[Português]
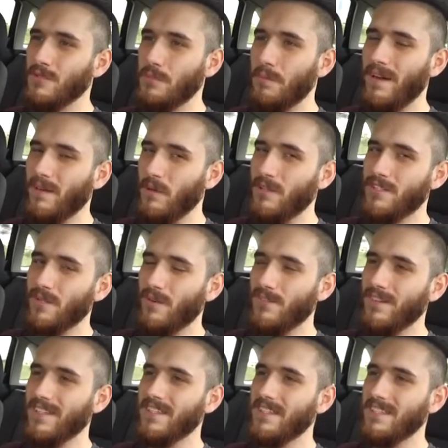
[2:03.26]
uns barulhos, estão a
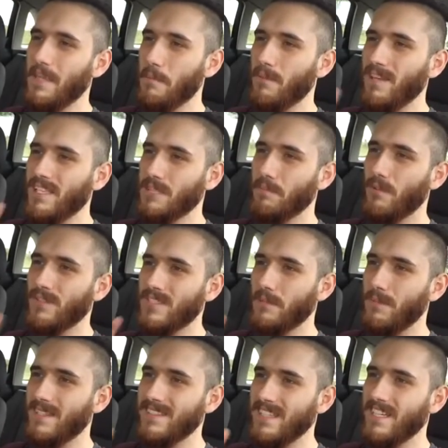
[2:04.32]
ver? De, tipo da esposa
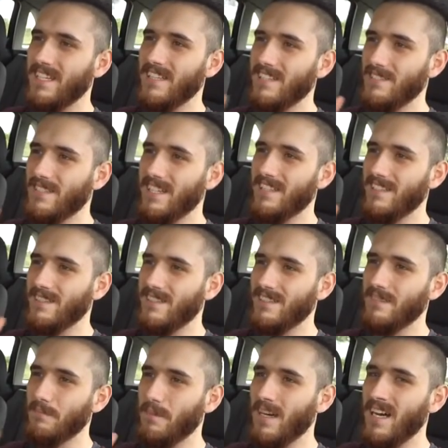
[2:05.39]
bater e
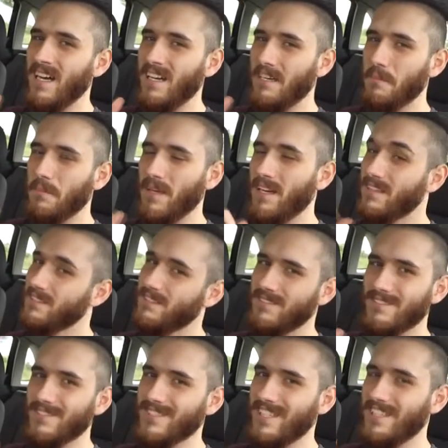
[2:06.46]
género para, para,
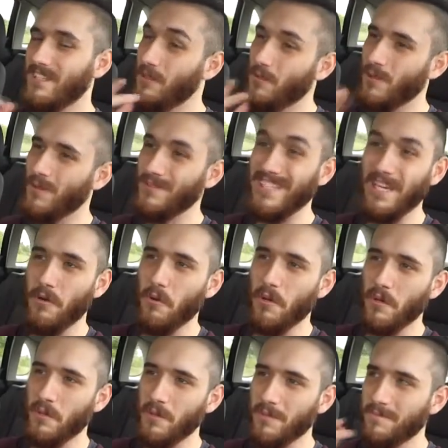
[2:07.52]
não sei, digo eu, digo
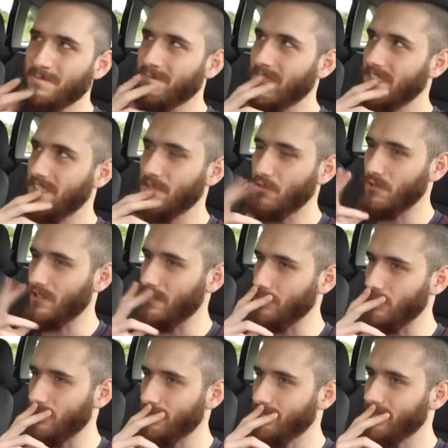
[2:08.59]
eu, cinco
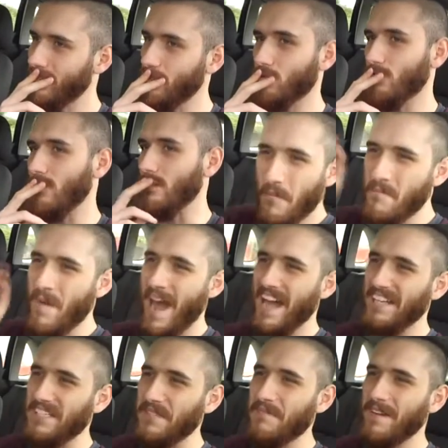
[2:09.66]
nervos, cinco nervos.
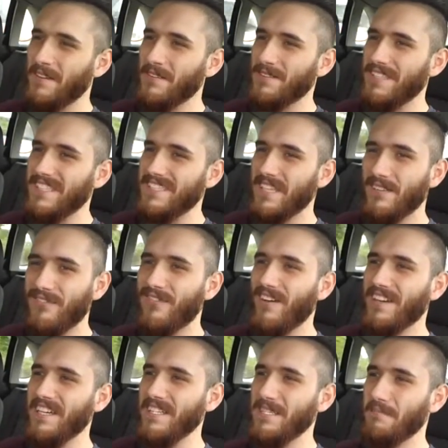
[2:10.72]
Mais uma notícia
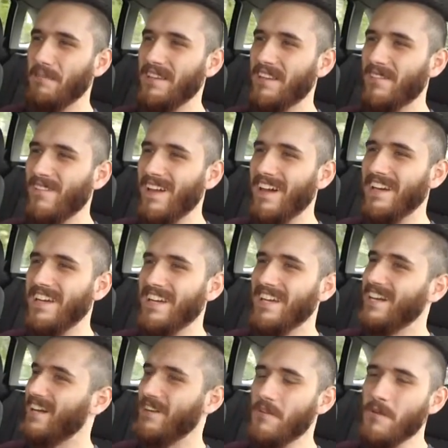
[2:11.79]
fucking espetacular.
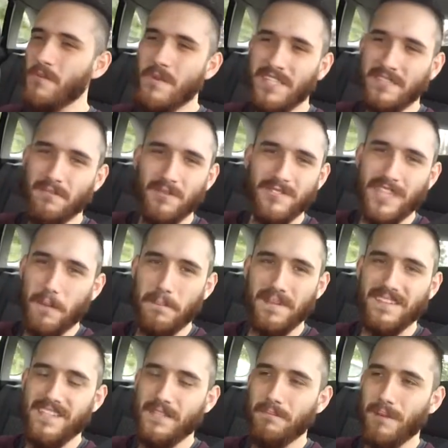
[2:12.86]
Eh, este mundo está
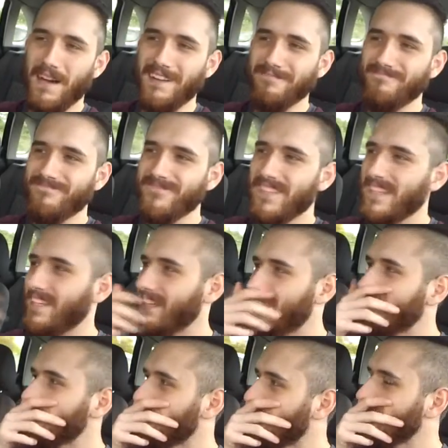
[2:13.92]
perdido, pá.
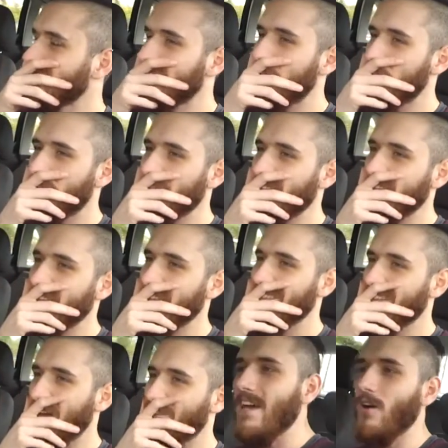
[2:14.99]
Este mundo está perdido,
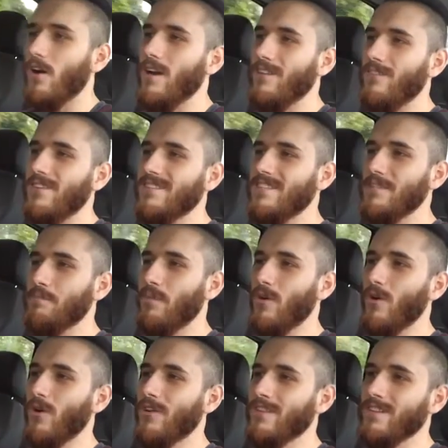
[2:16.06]
tá. E agora vocês
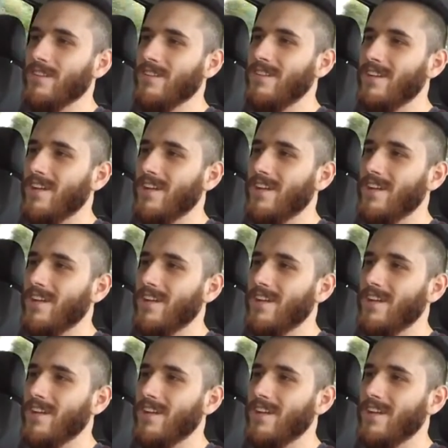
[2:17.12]
perguntam